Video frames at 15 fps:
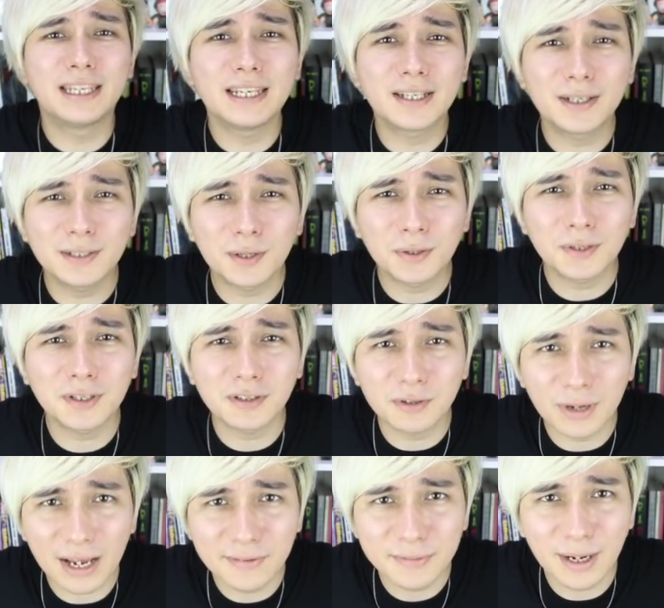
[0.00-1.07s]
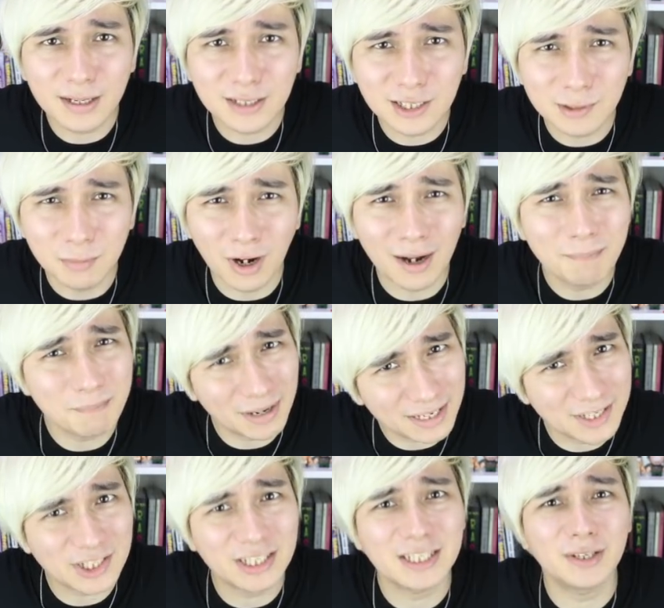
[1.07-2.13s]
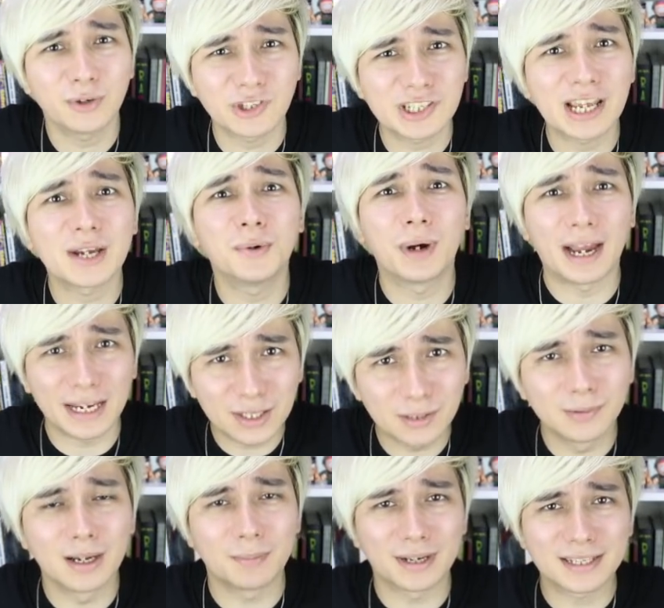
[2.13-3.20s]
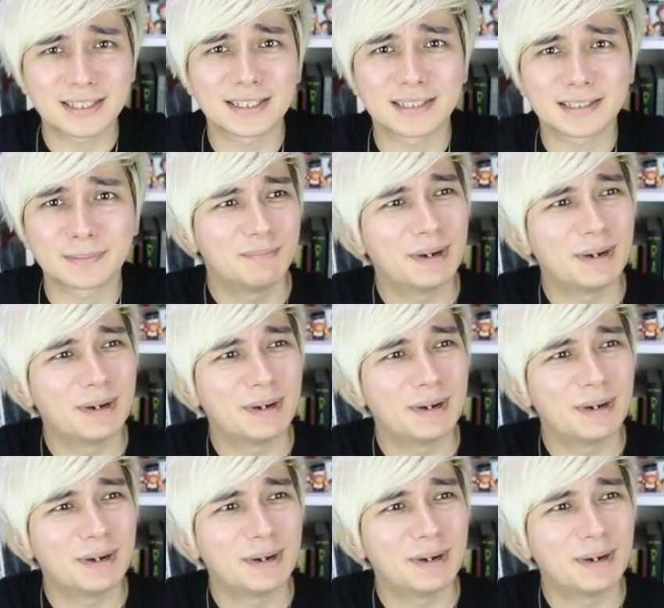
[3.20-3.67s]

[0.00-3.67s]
TikTok のライフハックもあんまり信用しない方がいいと思います。